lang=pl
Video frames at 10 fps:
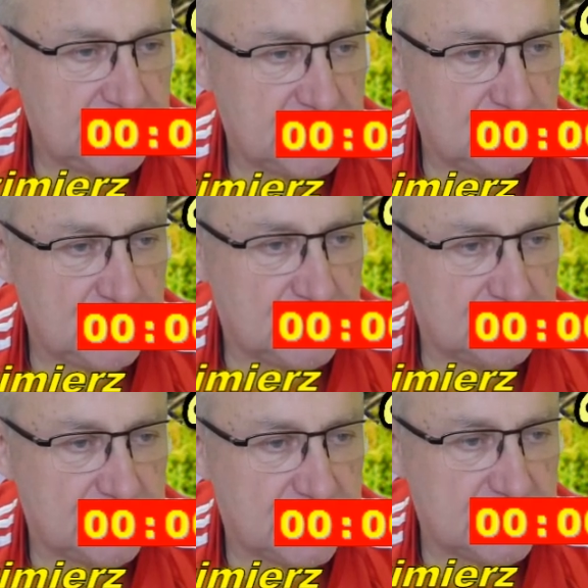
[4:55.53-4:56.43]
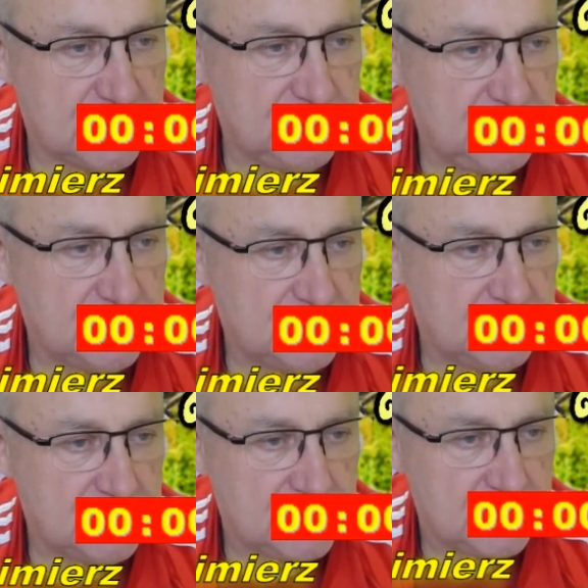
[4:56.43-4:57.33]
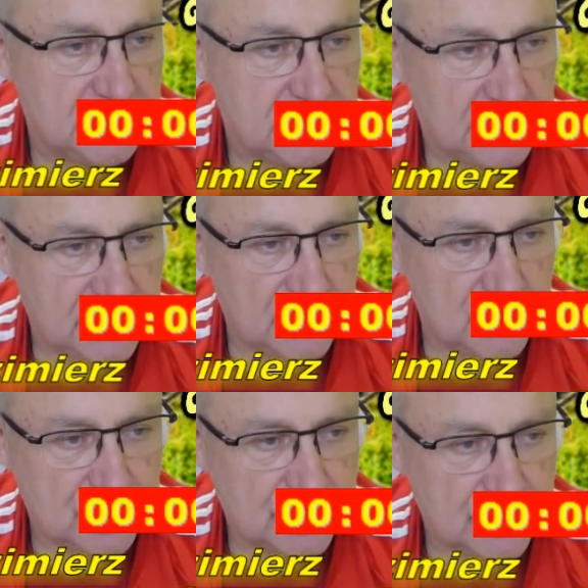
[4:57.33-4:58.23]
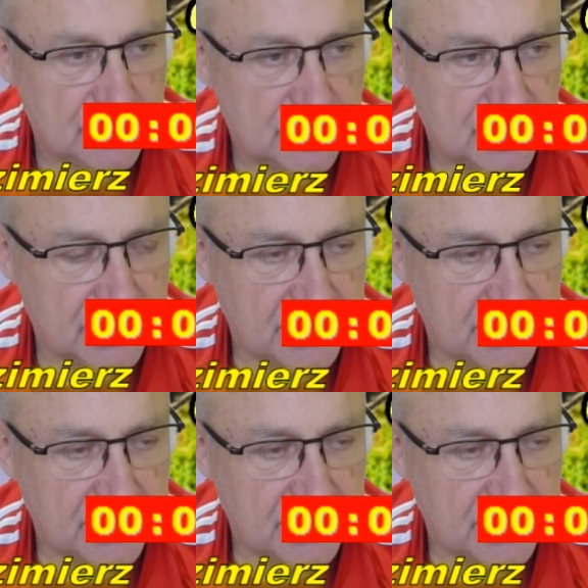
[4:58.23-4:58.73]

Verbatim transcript: mu się uda, zrobi najdłuższą roszadę.